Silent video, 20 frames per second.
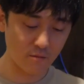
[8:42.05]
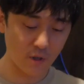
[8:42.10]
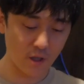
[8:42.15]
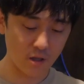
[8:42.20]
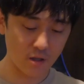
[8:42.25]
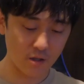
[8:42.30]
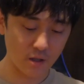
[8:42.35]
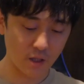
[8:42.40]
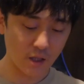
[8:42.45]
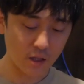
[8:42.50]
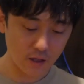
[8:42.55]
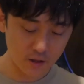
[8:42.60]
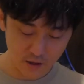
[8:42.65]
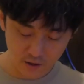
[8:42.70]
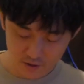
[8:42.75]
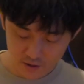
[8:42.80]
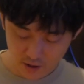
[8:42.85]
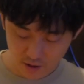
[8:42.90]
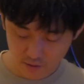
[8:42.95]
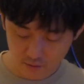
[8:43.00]
まあ何かし
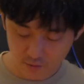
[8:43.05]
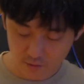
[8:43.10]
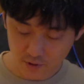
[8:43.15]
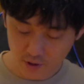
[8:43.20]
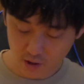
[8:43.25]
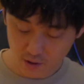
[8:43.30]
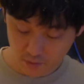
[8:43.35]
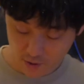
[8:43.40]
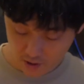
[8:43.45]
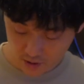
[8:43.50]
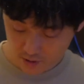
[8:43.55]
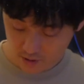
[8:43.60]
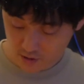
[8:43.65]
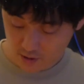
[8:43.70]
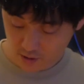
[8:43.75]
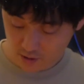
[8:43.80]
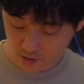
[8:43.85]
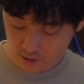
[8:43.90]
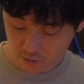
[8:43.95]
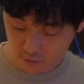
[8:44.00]
らの参考になればいい
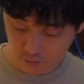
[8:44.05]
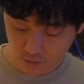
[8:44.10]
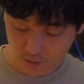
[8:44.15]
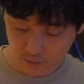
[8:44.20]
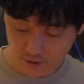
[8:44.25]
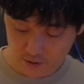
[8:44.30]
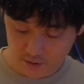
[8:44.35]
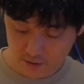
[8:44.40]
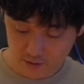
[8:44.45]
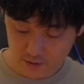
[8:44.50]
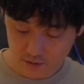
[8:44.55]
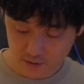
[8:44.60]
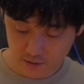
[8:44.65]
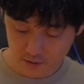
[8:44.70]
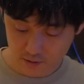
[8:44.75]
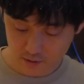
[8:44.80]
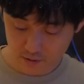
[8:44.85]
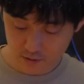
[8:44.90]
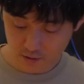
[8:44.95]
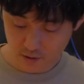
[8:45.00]
かなと思います
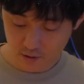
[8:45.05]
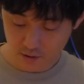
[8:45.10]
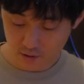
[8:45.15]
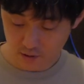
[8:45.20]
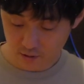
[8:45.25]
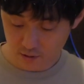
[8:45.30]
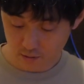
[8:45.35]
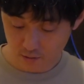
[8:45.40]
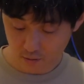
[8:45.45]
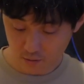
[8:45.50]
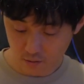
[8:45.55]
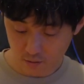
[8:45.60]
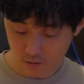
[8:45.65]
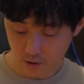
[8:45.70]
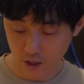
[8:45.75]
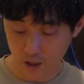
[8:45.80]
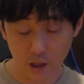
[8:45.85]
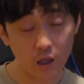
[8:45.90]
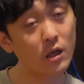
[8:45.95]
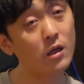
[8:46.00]
えっ、ー、と
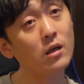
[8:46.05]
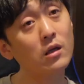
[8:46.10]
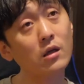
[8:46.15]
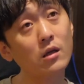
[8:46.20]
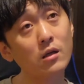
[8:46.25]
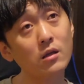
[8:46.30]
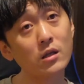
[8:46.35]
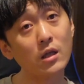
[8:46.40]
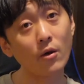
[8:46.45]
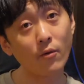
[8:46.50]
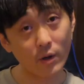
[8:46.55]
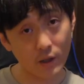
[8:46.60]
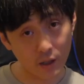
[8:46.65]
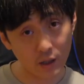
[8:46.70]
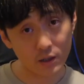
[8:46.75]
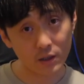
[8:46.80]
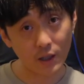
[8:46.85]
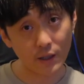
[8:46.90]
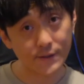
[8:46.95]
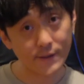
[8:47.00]
はい手を
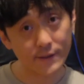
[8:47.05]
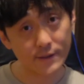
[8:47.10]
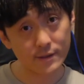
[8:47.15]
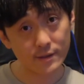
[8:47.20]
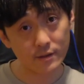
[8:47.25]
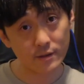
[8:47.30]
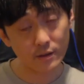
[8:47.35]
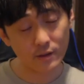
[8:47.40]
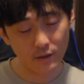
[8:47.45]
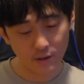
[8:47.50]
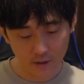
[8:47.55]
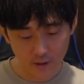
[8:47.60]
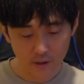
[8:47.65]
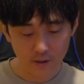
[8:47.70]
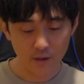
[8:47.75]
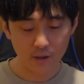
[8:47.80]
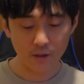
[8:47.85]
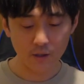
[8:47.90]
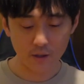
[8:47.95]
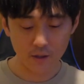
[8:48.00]
洗いたいです
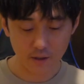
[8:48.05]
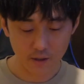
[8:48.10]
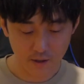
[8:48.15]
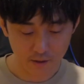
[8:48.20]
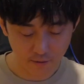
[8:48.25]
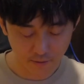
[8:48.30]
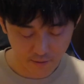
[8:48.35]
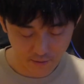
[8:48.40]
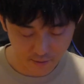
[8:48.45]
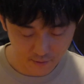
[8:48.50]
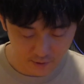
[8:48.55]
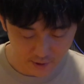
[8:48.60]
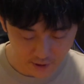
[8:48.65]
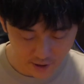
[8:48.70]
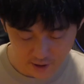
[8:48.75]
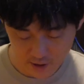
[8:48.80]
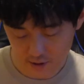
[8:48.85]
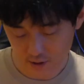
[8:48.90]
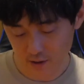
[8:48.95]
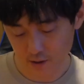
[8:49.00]
えー、この動画
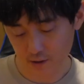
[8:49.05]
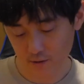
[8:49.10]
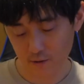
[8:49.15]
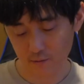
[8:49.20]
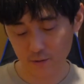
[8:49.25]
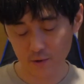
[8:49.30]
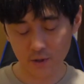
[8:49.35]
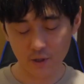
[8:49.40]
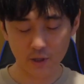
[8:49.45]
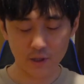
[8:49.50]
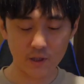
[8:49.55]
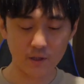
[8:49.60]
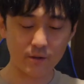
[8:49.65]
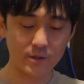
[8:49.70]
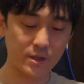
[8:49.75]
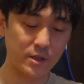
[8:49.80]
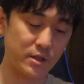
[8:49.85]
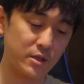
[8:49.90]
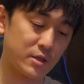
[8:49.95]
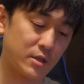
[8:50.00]
がいいなと思った方は
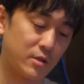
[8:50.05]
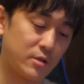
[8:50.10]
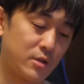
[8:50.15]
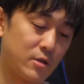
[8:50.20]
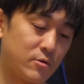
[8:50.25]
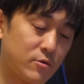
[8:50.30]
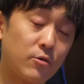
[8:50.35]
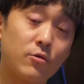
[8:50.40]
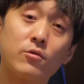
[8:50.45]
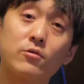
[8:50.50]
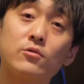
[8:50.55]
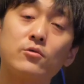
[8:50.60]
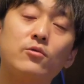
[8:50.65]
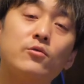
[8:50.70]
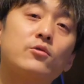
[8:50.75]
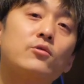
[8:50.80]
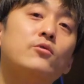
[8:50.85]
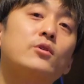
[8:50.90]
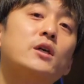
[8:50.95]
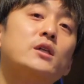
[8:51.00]
ぜひチャンネル登録、
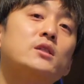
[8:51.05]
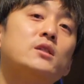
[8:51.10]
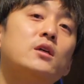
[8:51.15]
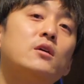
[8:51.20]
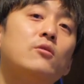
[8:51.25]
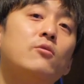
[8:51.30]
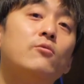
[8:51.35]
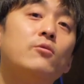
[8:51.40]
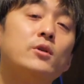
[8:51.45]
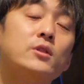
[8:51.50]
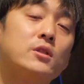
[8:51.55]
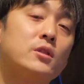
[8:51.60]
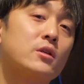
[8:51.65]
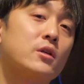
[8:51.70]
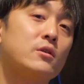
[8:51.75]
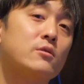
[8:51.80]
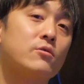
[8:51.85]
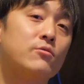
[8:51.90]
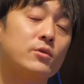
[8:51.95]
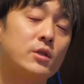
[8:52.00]
高評価して応援してあ
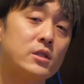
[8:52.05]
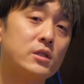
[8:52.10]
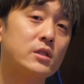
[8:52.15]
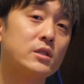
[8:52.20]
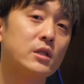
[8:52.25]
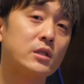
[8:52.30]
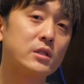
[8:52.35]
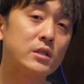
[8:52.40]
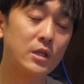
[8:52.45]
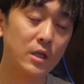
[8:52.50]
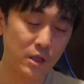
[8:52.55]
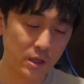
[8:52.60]
げると嬉しいです。